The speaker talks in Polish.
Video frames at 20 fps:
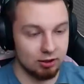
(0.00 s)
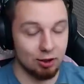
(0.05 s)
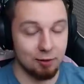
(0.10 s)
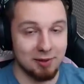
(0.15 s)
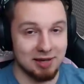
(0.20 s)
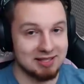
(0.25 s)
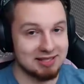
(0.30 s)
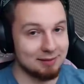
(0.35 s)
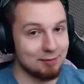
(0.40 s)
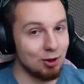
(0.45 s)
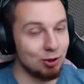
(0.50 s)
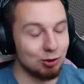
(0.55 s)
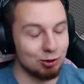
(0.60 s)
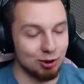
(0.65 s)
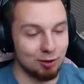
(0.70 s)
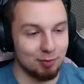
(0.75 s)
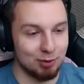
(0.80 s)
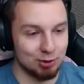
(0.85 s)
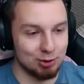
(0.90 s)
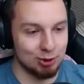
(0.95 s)
Dobra,
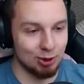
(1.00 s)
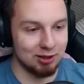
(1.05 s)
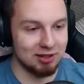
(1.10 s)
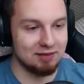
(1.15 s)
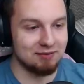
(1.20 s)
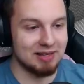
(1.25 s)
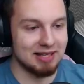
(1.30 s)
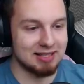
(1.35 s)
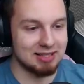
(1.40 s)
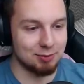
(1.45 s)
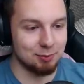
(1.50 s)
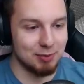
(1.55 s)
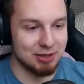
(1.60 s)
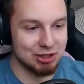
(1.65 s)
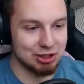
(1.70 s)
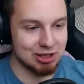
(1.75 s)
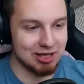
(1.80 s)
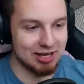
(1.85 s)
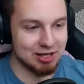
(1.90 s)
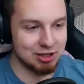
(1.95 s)
samochód obrócony, więc
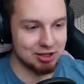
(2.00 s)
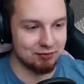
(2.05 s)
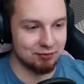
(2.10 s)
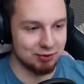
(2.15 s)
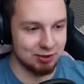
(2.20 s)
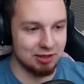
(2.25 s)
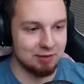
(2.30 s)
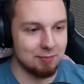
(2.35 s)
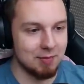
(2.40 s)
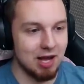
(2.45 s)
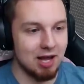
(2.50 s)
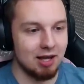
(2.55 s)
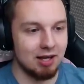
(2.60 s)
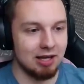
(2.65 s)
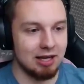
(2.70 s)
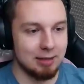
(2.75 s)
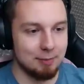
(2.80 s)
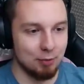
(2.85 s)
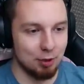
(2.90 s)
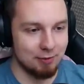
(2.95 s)
myślę, że w tym
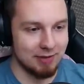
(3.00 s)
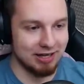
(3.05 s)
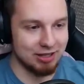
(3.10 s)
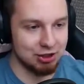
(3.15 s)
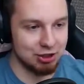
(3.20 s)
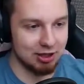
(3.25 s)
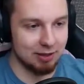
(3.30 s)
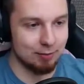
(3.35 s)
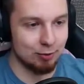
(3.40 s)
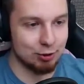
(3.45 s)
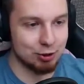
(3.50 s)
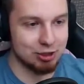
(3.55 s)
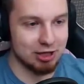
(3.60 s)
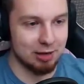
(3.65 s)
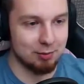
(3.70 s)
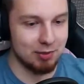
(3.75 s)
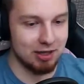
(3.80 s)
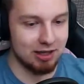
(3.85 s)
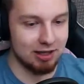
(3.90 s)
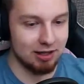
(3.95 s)
e, momencie
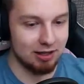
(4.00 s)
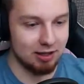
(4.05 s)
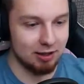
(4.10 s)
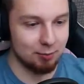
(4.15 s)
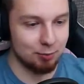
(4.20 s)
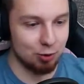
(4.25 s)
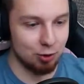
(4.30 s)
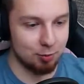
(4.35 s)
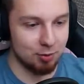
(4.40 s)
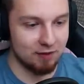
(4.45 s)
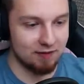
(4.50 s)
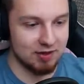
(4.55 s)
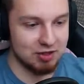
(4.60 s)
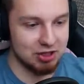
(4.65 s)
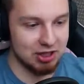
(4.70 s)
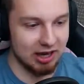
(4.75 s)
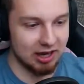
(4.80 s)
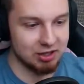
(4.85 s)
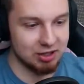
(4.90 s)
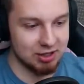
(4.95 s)
możemy
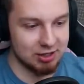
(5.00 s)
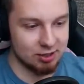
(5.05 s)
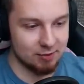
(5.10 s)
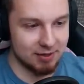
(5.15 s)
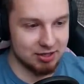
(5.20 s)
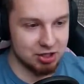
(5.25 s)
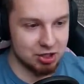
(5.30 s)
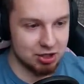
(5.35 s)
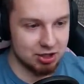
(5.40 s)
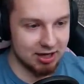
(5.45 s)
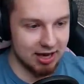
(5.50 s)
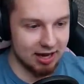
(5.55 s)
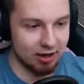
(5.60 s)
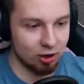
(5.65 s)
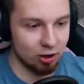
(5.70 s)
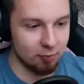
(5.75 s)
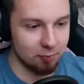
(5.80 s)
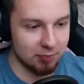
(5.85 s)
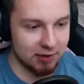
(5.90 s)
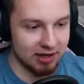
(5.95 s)
próbować jechać i zobaczyć,
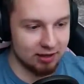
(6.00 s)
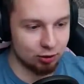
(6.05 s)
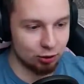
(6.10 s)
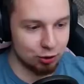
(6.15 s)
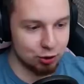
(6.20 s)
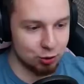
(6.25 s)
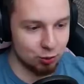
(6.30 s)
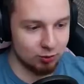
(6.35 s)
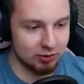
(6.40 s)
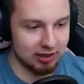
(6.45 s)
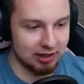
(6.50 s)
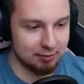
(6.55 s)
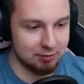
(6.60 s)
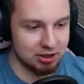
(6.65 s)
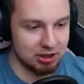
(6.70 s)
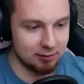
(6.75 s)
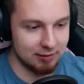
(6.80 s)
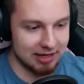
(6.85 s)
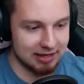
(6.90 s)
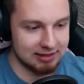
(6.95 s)
jaką prędkość uda nam
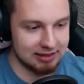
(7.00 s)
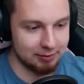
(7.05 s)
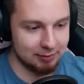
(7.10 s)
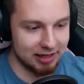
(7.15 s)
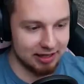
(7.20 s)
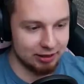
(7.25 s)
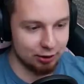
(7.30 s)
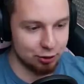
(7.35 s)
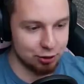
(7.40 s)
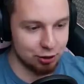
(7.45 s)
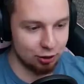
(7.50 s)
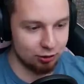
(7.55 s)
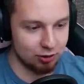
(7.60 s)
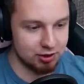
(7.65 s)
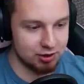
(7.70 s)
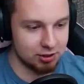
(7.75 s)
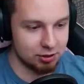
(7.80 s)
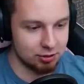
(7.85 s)
się maksymalnie osiągnąć.